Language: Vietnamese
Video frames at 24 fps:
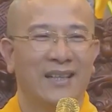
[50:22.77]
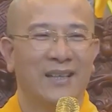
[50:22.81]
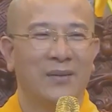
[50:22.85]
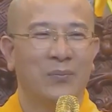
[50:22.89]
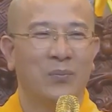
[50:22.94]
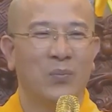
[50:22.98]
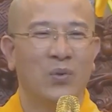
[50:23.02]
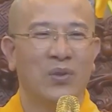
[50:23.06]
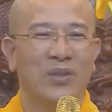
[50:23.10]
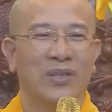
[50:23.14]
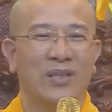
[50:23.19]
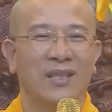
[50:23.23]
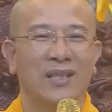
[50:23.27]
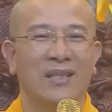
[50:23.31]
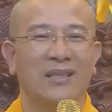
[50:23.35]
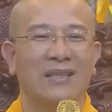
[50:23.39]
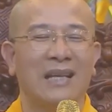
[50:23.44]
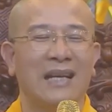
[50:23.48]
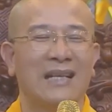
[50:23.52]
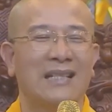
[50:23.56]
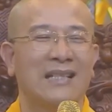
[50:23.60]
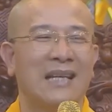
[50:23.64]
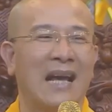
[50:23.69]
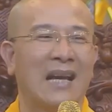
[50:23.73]
muốn giữ
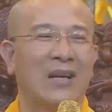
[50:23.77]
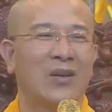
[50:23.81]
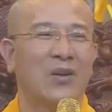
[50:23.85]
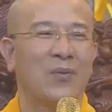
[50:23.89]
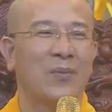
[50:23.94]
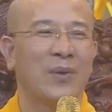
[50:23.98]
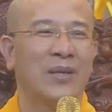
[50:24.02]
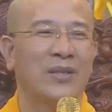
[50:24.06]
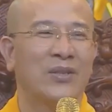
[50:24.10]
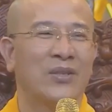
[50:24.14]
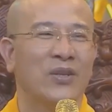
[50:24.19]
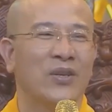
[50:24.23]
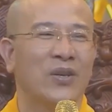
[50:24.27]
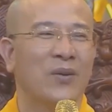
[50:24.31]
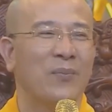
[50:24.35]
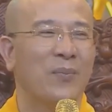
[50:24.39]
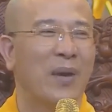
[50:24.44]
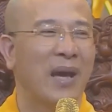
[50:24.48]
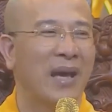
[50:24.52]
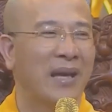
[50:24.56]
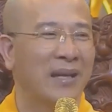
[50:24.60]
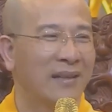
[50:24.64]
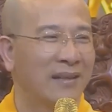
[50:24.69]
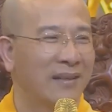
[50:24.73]
tài sản của mình cho nó
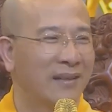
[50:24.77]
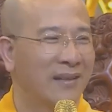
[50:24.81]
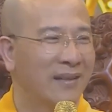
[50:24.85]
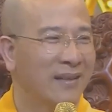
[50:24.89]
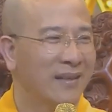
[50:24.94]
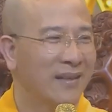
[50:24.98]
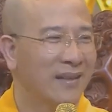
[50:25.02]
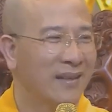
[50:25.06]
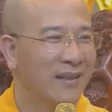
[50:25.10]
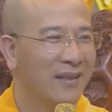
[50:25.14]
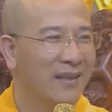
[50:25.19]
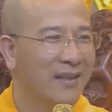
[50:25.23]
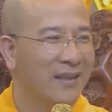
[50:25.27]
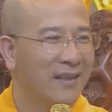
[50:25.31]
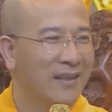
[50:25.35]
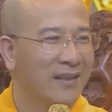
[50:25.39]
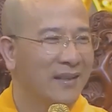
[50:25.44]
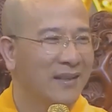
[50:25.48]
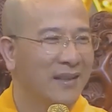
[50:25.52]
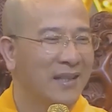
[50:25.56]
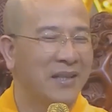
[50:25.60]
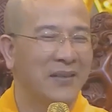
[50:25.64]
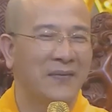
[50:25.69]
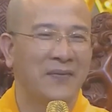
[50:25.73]
bền
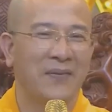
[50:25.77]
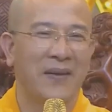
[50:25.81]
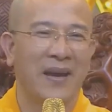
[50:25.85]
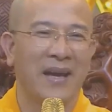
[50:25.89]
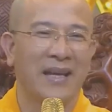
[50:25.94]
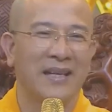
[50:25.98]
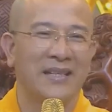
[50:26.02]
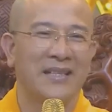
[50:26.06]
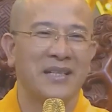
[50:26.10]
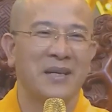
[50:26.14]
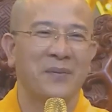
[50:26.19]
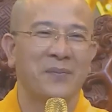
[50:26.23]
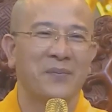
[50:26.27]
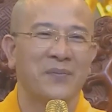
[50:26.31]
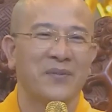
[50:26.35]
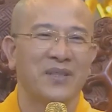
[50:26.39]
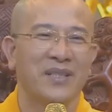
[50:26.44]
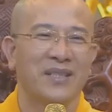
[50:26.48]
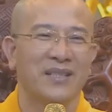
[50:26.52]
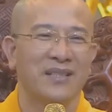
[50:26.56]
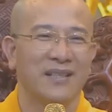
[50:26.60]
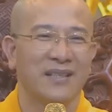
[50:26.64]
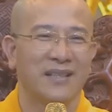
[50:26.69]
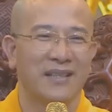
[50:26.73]
thì phải chăm
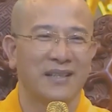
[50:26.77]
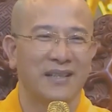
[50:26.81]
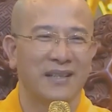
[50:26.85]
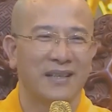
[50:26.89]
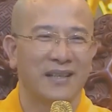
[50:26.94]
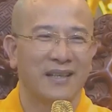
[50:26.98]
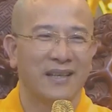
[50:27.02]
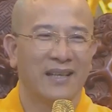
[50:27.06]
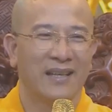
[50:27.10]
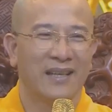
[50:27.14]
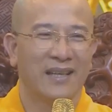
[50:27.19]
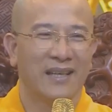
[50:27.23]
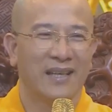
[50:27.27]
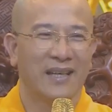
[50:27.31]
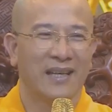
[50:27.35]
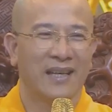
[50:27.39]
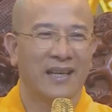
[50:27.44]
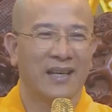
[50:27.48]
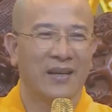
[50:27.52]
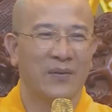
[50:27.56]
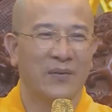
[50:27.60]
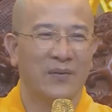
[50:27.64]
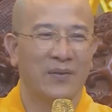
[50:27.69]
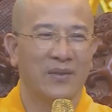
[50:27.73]
giữ giới.
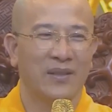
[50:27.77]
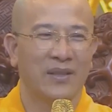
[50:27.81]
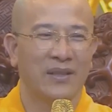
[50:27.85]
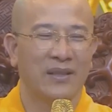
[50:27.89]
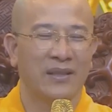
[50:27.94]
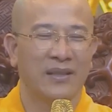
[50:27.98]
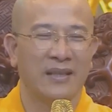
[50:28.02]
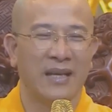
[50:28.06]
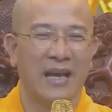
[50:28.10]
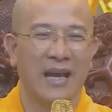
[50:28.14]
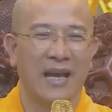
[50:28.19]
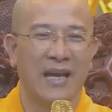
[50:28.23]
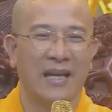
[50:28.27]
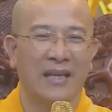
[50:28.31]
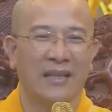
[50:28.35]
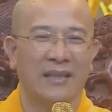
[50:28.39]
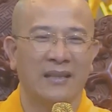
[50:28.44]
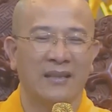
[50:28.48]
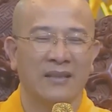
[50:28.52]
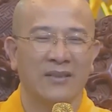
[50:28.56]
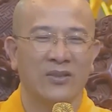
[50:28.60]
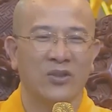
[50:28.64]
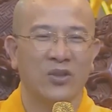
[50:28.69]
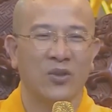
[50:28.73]
Nghe không? Đừng để
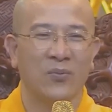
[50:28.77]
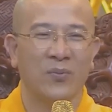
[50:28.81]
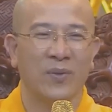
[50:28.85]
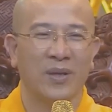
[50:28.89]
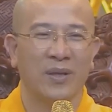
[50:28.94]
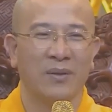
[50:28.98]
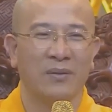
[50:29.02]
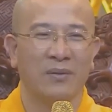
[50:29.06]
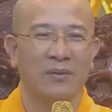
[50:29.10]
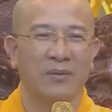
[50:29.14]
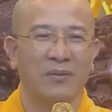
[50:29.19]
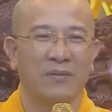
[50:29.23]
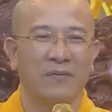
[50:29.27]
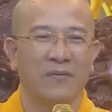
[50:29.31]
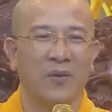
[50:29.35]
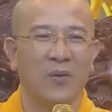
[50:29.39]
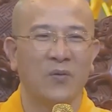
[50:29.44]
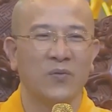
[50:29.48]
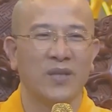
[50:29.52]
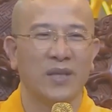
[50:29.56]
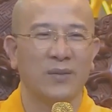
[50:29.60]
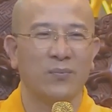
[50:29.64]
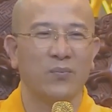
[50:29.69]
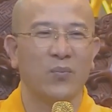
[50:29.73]
cho mình
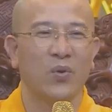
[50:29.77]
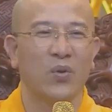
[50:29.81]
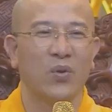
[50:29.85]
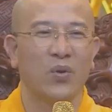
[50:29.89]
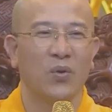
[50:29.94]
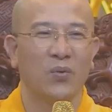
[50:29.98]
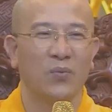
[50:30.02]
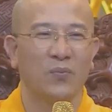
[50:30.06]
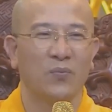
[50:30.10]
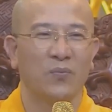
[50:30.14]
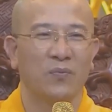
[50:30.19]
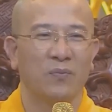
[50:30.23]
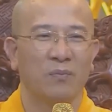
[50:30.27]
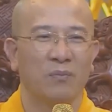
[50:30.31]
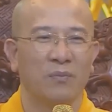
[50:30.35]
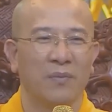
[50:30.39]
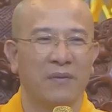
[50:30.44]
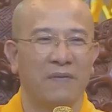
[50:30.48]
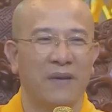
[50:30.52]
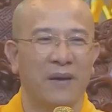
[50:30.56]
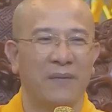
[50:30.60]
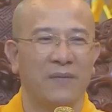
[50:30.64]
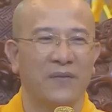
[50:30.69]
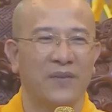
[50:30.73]
phóng dật buông lung mà
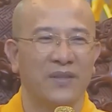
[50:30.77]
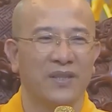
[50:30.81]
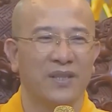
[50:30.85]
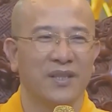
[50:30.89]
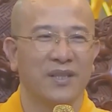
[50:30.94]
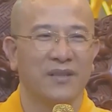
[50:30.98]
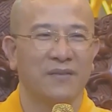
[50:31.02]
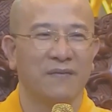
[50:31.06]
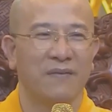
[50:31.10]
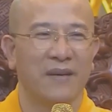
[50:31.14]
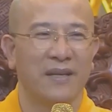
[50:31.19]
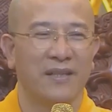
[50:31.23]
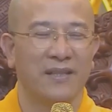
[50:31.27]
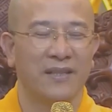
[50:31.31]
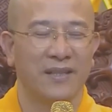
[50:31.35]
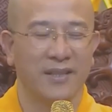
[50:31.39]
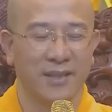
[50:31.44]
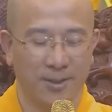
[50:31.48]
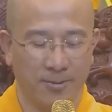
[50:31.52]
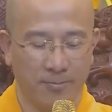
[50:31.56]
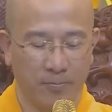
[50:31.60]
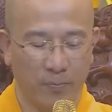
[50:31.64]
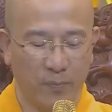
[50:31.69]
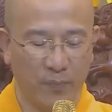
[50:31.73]
phạm vào giới, phá giới.
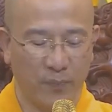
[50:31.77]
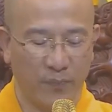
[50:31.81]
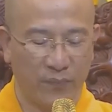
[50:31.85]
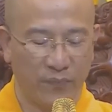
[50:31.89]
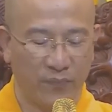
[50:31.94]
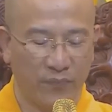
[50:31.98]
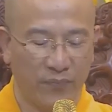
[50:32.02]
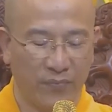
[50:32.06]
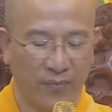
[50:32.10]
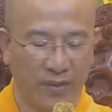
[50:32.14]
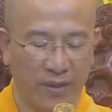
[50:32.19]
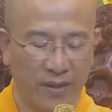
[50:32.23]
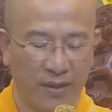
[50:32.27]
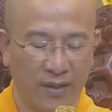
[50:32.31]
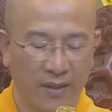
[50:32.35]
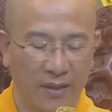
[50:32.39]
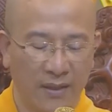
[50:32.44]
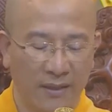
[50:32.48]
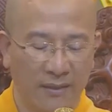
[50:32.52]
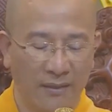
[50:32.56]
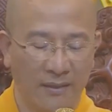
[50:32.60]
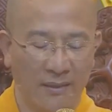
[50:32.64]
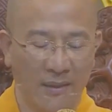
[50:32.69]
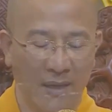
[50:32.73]

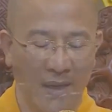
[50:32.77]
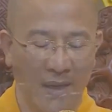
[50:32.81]
Thứ